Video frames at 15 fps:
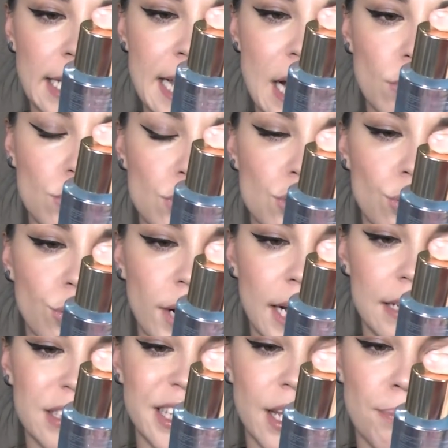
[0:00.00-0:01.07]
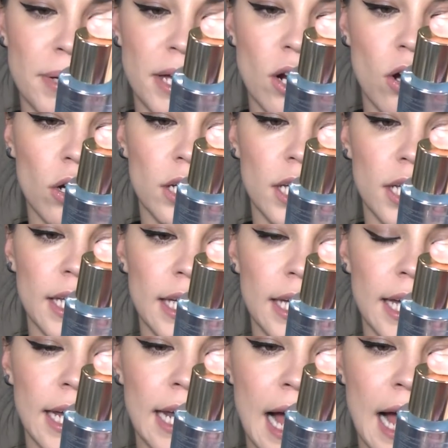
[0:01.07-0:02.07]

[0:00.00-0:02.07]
è uno struccante per occhi e